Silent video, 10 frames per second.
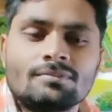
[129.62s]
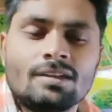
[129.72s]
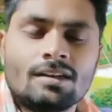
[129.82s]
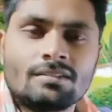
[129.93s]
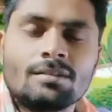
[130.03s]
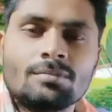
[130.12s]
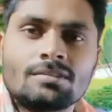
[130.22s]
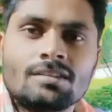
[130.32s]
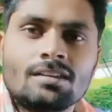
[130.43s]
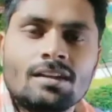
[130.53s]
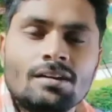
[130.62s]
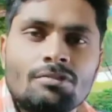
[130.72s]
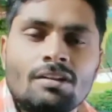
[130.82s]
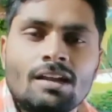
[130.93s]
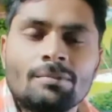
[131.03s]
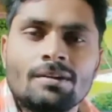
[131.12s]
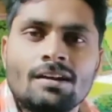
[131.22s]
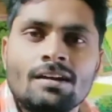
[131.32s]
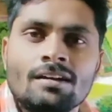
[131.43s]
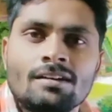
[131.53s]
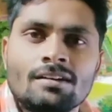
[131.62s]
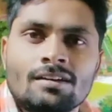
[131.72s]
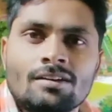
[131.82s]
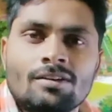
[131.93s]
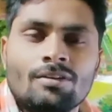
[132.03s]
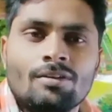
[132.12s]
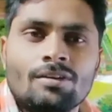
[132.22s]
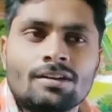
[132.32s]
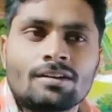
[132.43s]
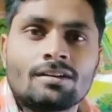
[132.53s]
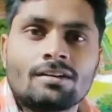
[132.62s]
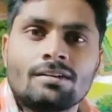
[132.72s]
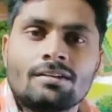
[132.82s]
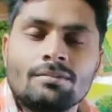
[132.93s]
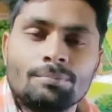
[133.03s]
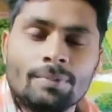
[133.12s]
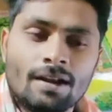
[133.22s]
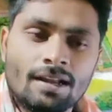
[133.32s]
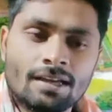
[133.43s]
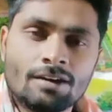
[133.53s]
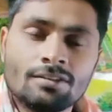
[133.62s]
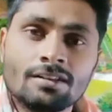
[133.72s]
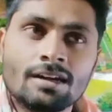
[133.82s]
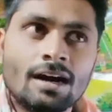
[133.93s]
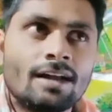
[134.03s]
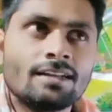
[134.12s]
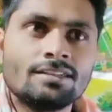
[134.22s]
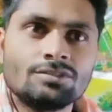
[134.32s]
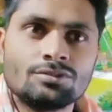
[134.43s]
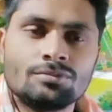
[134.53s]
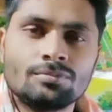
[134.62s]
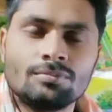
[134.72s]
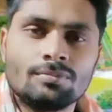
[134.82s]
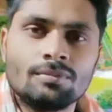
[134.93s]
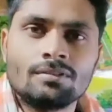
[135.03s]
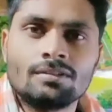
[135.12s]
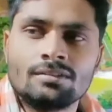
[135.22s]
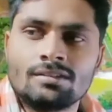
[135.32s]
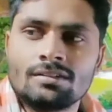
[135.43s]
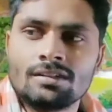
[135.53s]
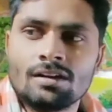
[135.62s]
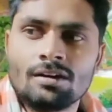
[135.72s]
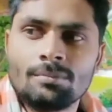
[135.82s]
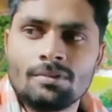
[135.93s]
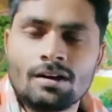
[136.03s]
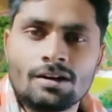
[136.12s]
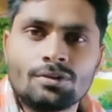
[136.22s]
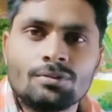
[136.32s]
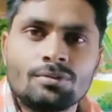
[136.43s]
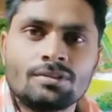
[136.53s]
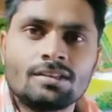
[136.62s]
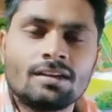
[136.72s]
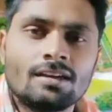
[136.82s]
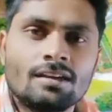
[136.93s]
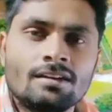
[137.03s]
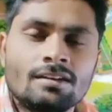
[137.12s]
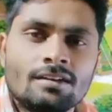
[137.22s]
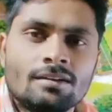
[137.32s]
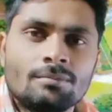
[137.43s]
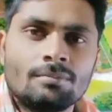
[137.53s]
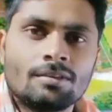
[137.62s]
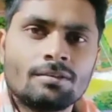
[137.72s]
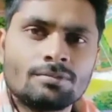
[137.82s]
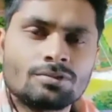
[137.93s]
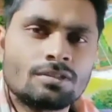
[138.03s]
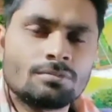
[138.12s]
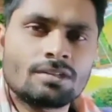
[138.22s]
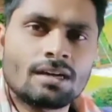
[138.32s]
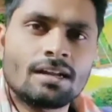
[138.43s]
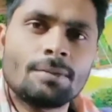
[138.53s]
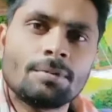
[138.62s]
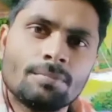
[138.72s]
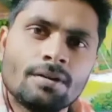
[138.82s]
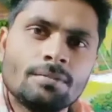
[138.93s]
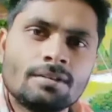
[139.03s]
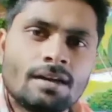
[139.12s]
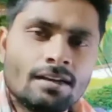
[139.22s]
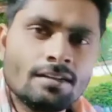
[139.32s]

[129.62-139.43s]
ऐसा बजता था खुलियाम गाना और पहले क्या होता था गाड़ी जो क्या ऑटो होते हैं मतलब छोटे मोटे गाड़ी या फिर बड़े भी गाड़ी